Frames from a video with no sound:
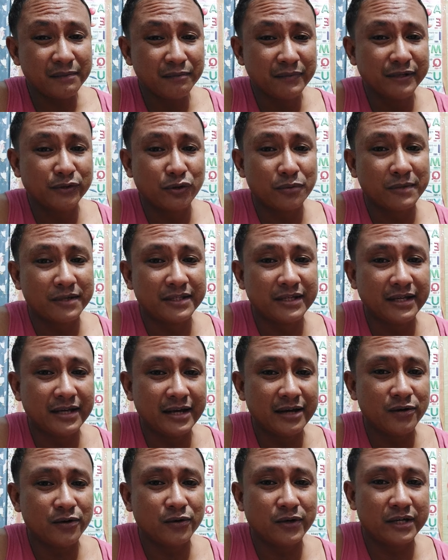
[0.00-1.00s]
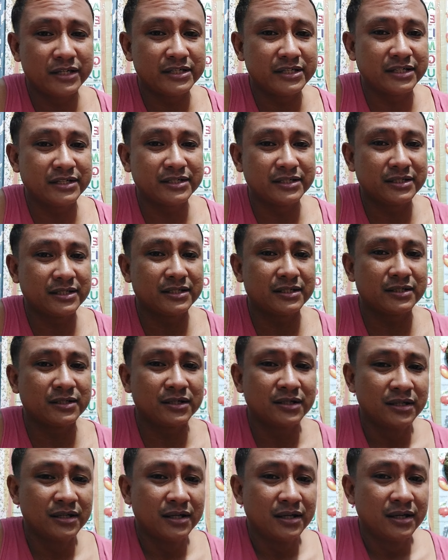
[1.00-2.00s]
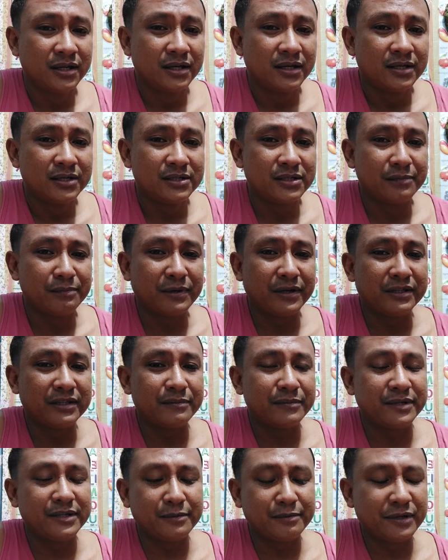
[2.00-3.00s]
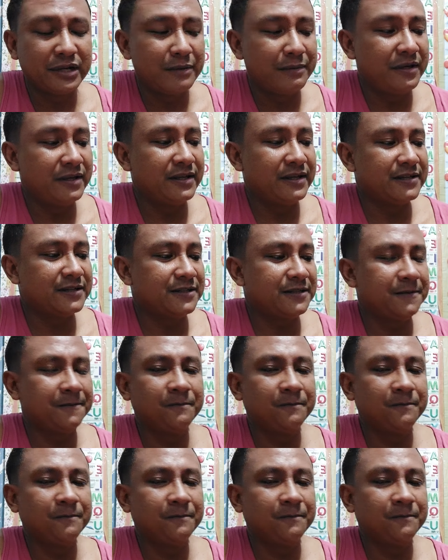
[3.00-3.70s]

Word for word: Metro Manila o kahit sang sa isang parte man ng Pilipinas.